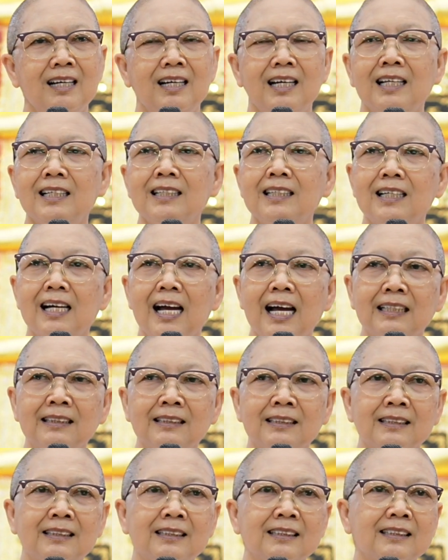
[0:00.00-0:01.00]
ฉะนั้นการ
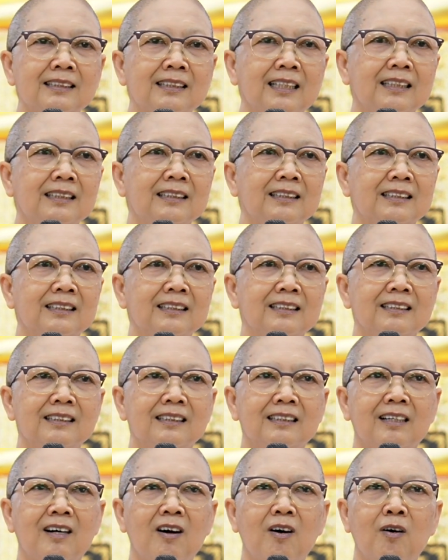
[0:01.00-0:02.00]
เกิด
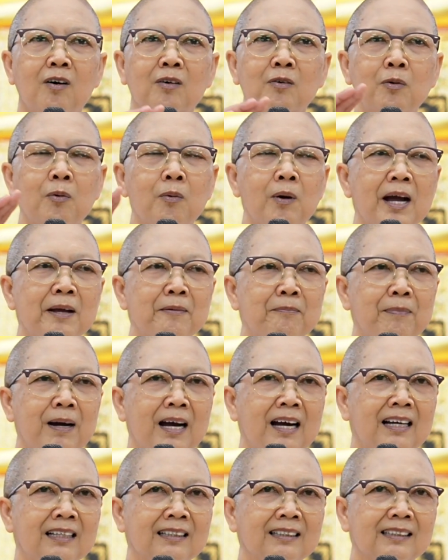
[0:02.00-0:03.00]
ของควาย
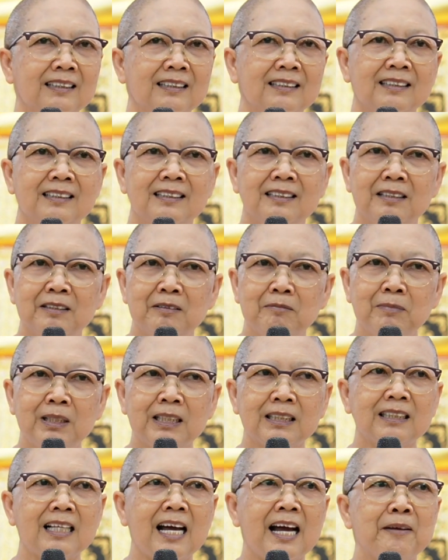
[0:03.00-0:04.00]
ป่าเนี่ย
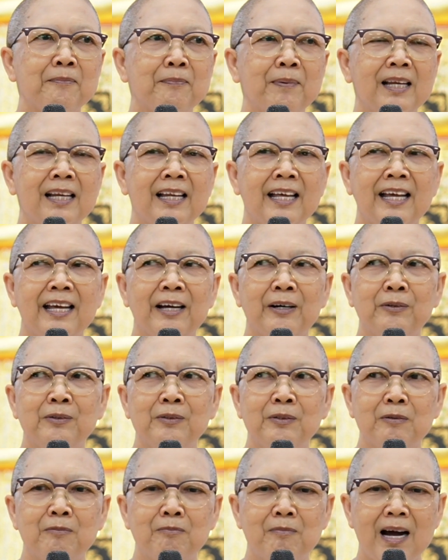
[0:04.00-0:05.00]
เมื่อตายไปแล้ว
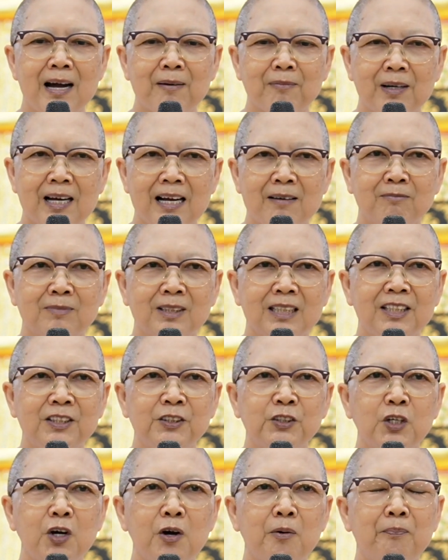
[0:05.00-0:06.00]
บาปกรรมที่
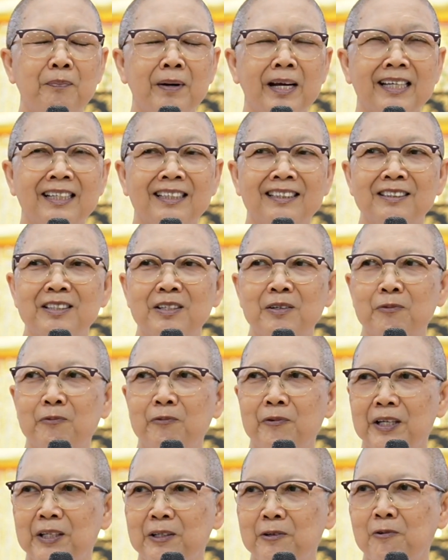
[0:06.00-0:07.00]
ชอบไป
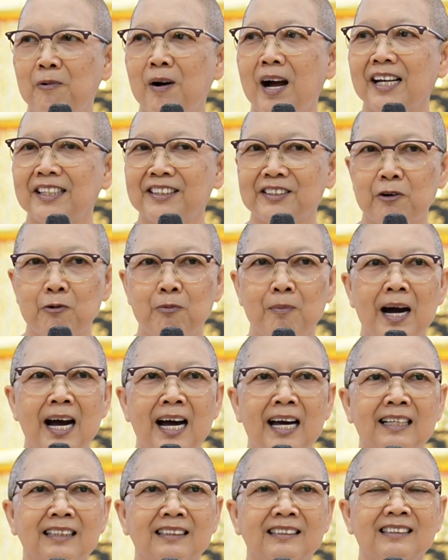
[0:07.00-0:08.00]
ขวิดควายชาว
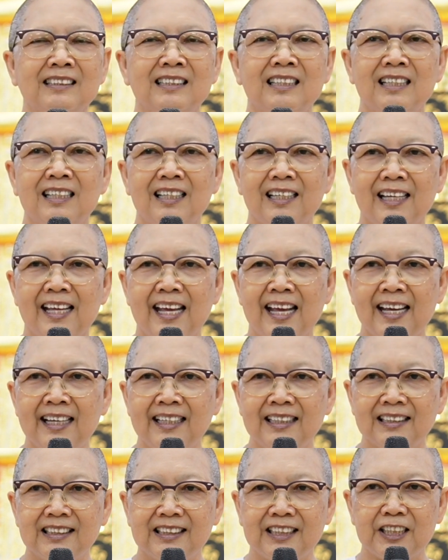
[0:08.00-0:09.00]
บ้านและ
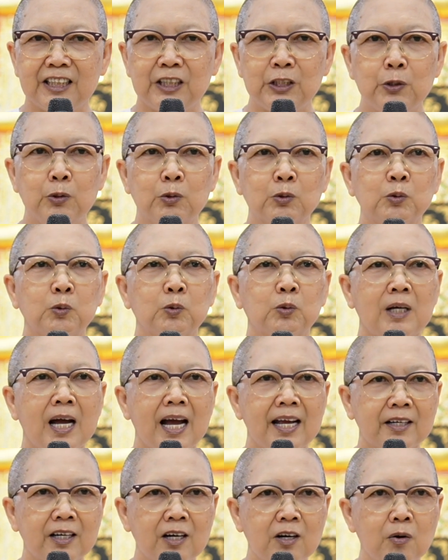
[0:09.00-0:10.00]
จิตดวงสุด
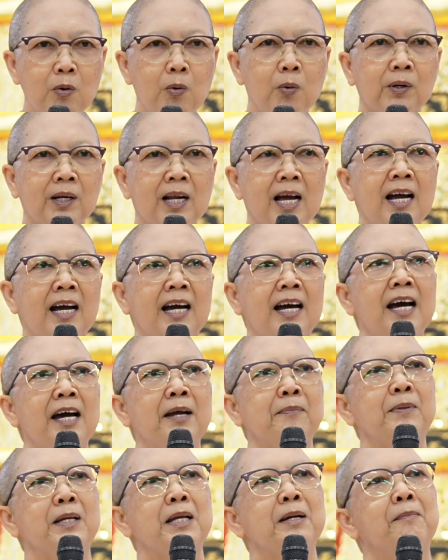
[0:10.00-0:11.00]
ท้ายก็โกรธอาฆา
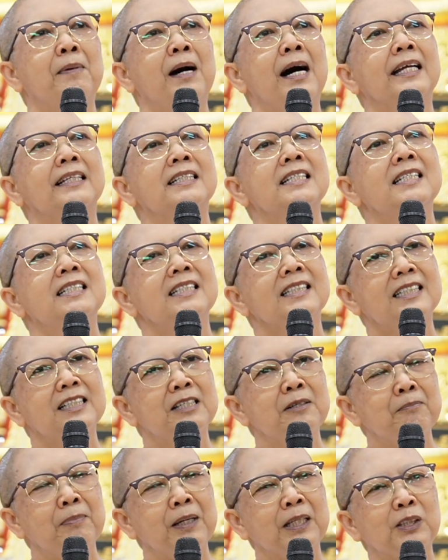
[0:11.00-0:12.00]
ตพยาบาท
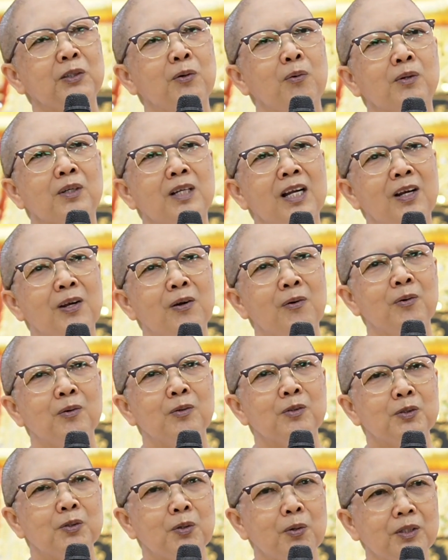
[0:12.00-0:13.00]
จึงไปตกนรก
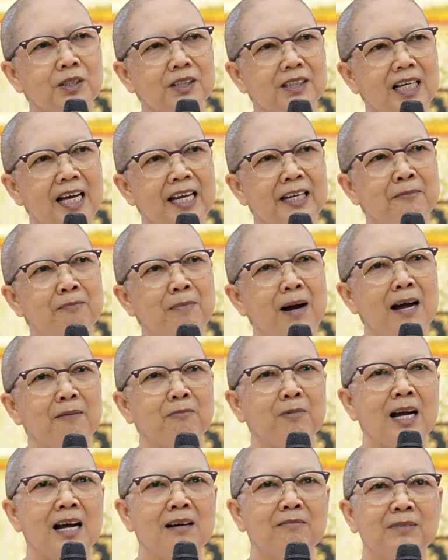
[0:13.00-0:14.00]
ชดใช้บา
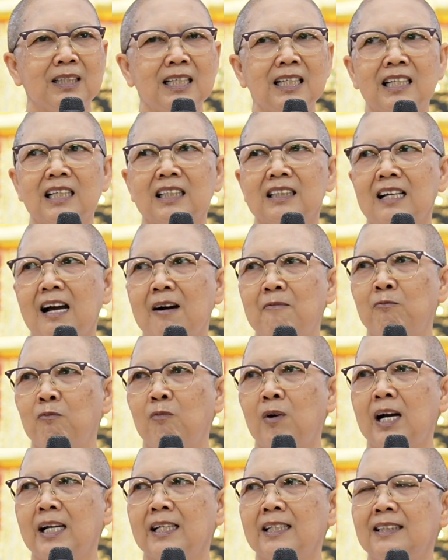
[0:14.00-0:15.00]
ปกรรมที่กระ
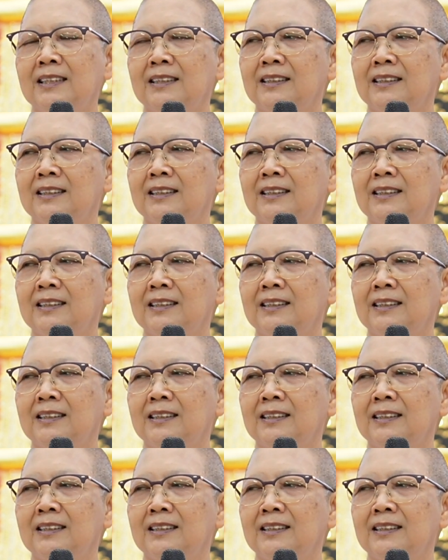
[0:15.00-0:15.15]
ทำไว้